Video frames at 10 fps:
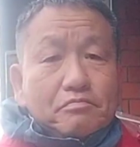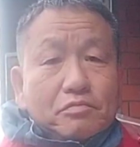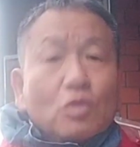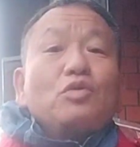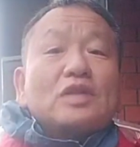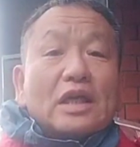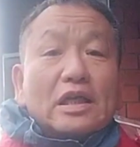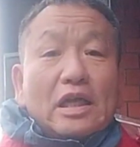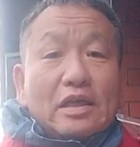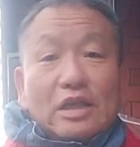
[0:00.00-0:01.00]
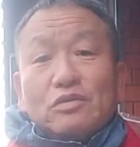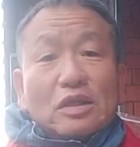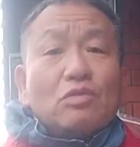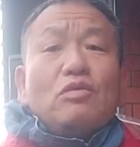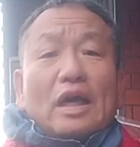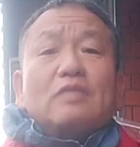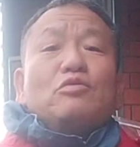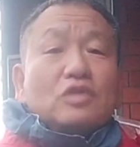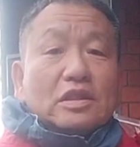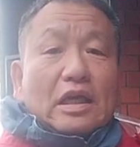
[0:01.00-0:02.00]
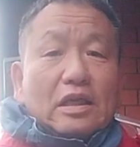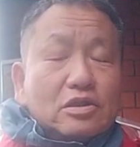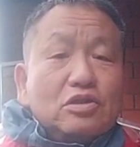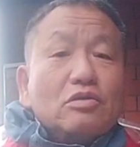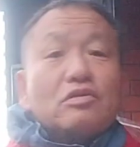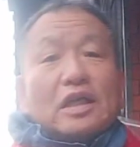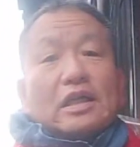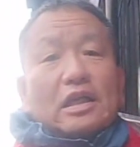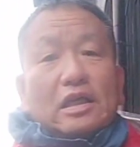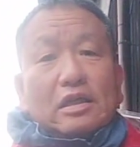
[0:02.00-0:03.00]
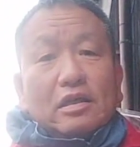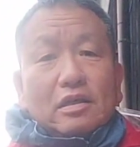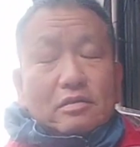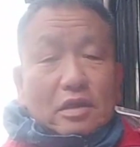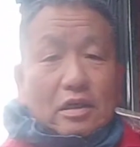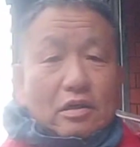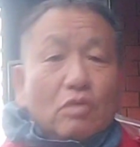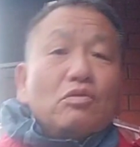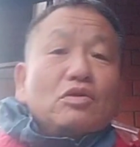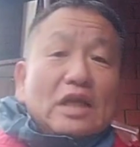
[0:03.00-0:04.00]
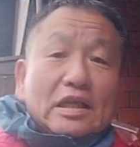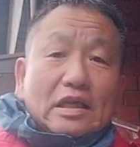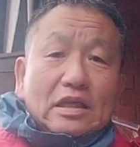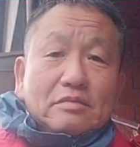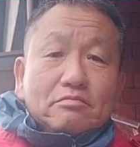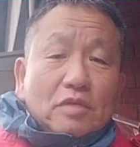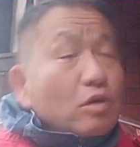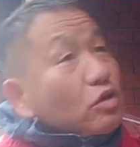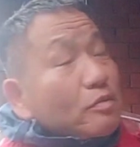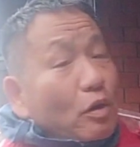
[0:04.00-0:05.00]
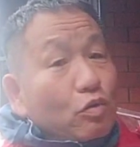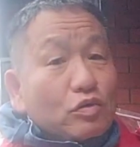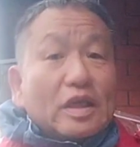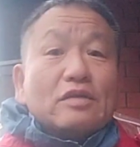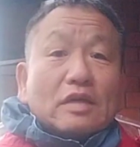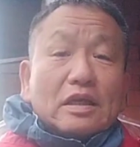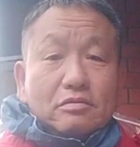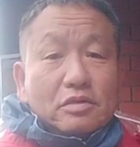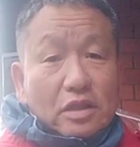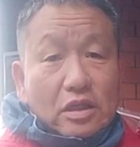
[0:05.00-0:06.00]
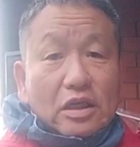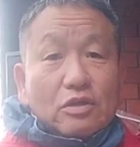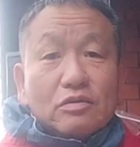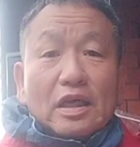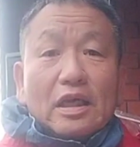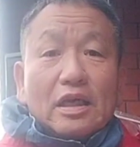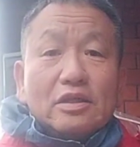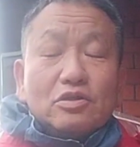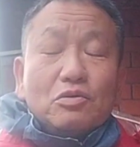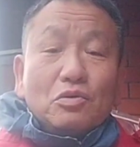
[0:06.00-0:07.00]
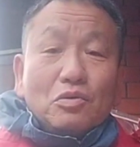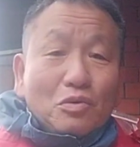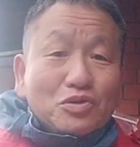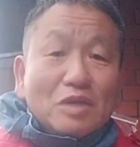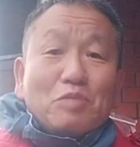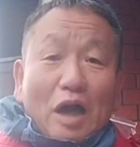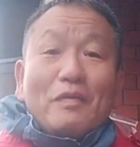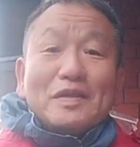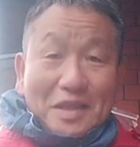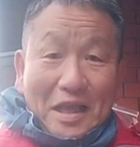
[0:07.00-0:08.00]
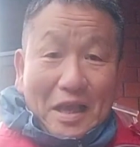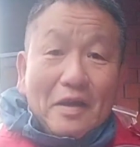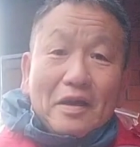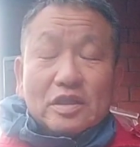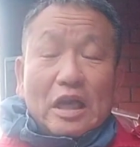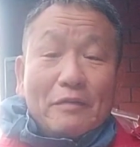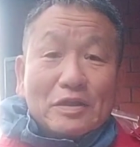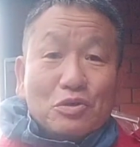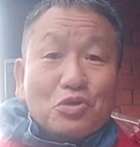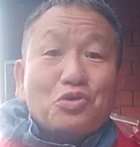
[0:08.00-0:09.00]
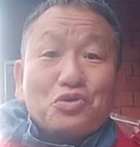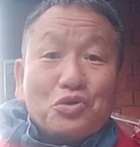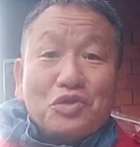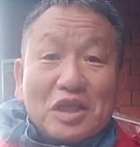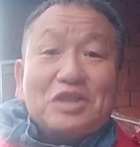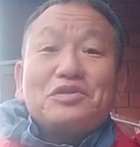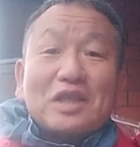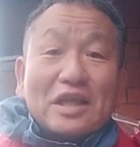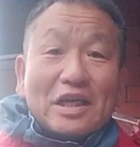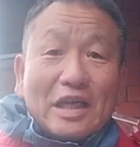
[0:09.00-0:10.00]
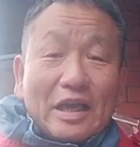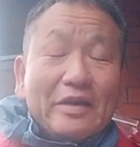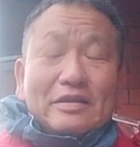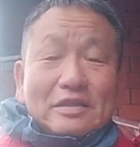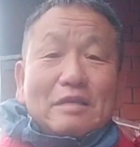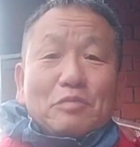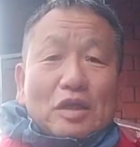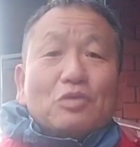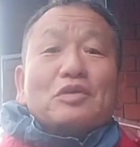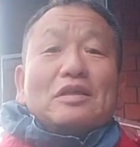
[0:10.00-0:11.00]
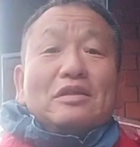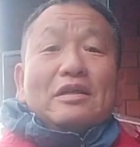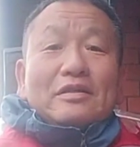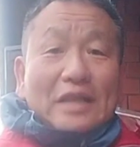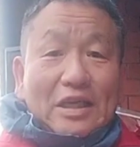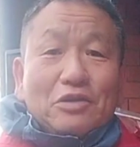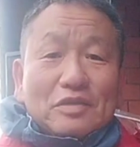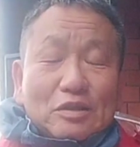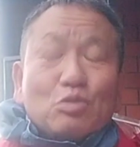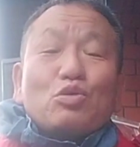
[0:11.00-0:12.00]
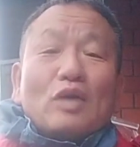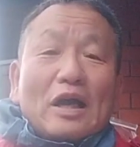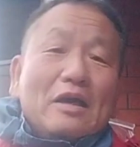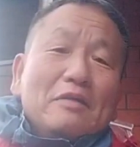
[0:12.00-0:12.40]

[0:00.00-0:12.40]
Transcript: 口座がね、いろんなとこあるもんですから、中国にあったり、えー、香港にあったり、今香港ないのかないろんな情報を全部合わせて、為替をちょこちょこっていじくっただけで、全部がトータルできるようなソフトが